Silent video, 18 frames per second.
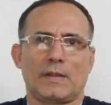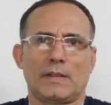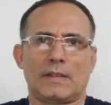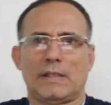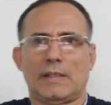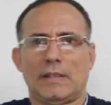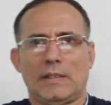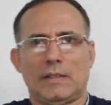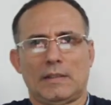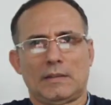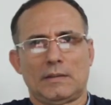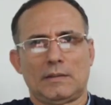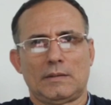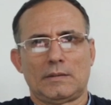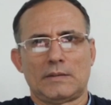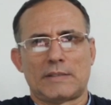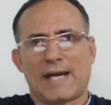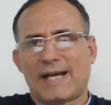que
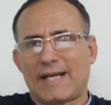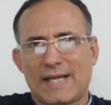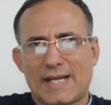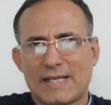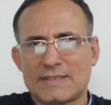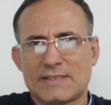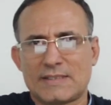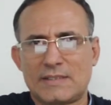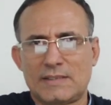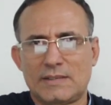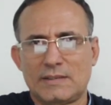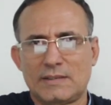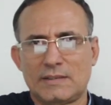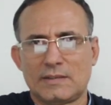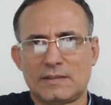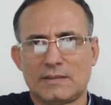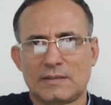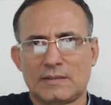ya casi,
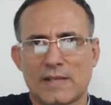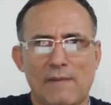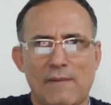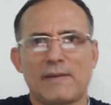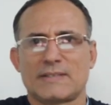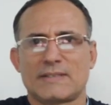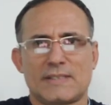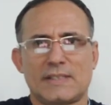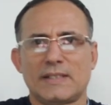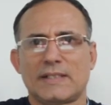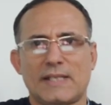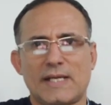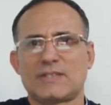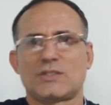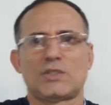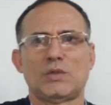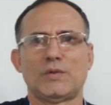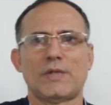ya va a ser
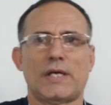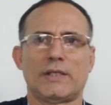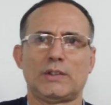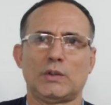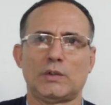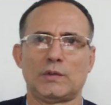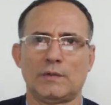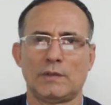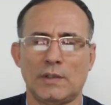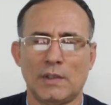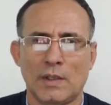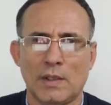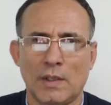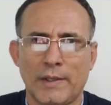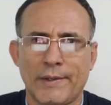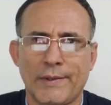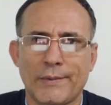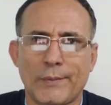casi un año,
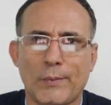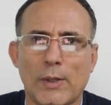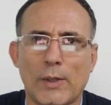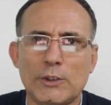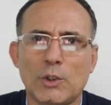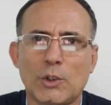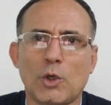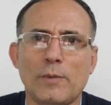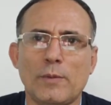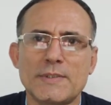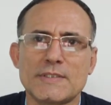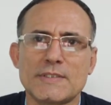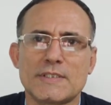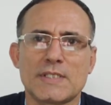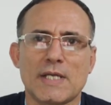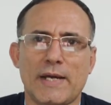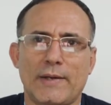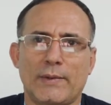cuando
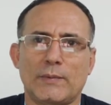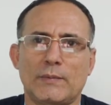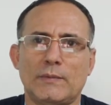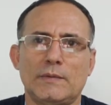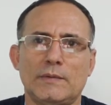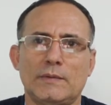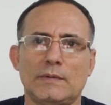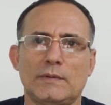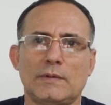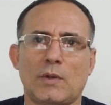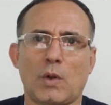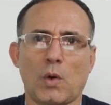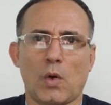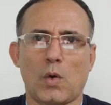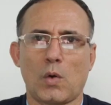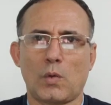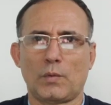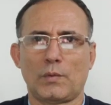comenzaron
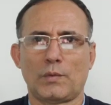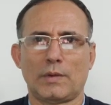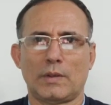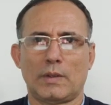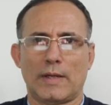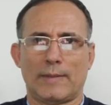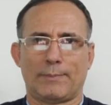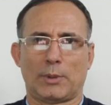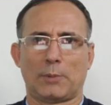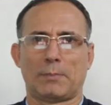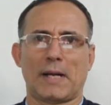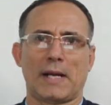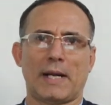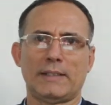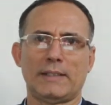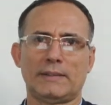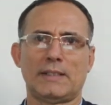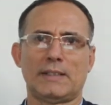con la
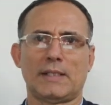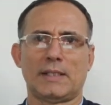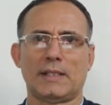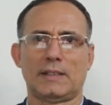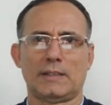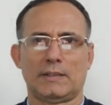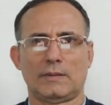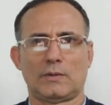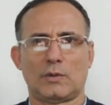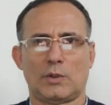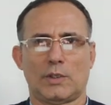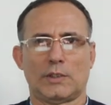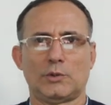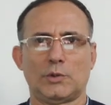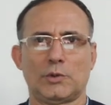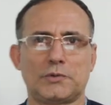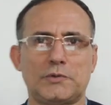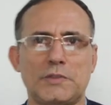propaganda, con
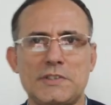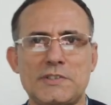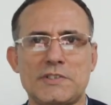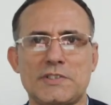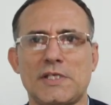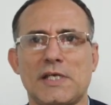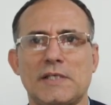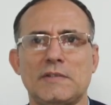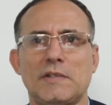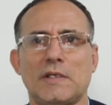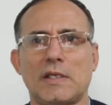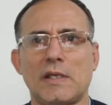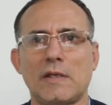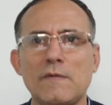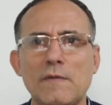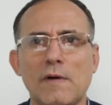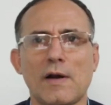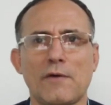las noticias de que
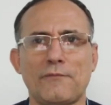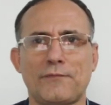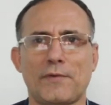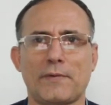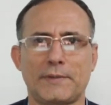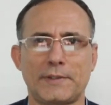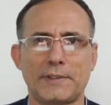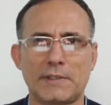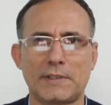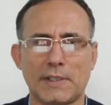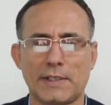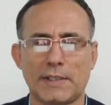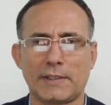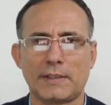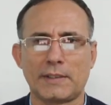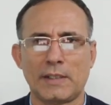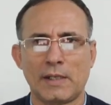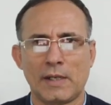iban a
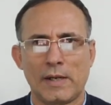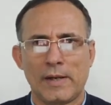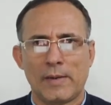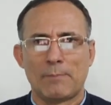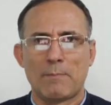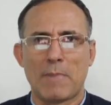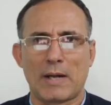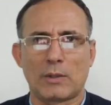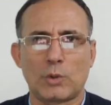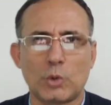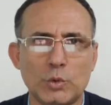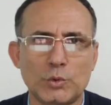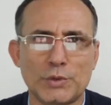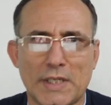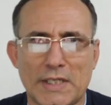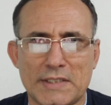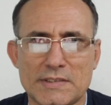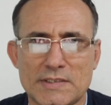fabricar
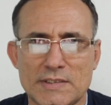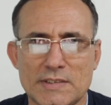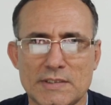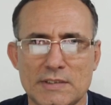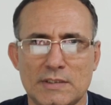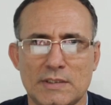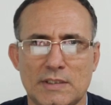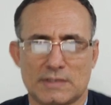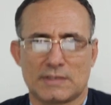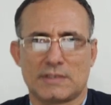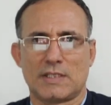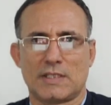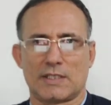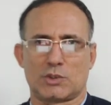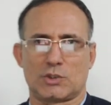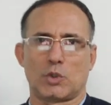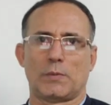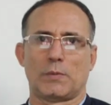vacunas que si
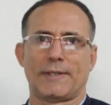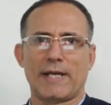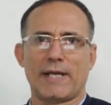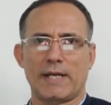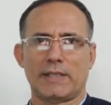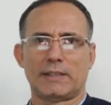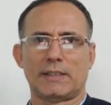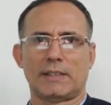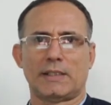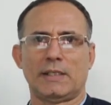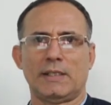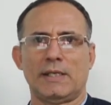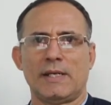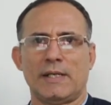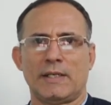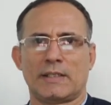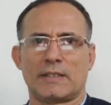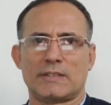la soberana,
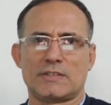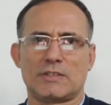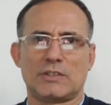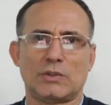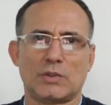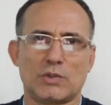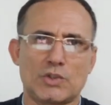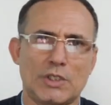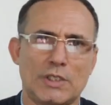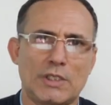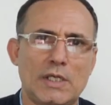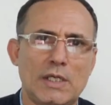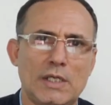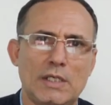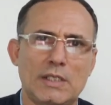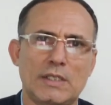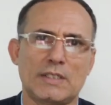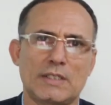que si no sé
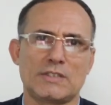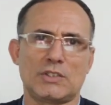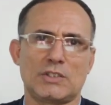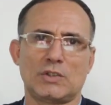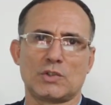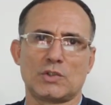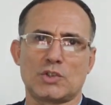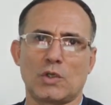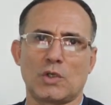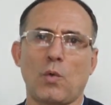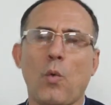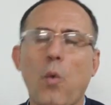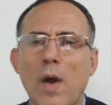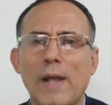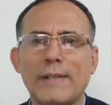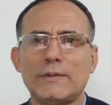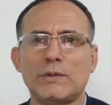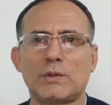qué, que si no sé
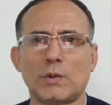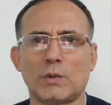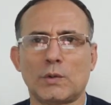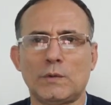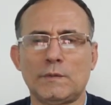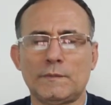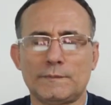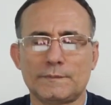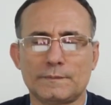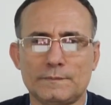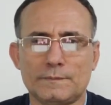cuánto.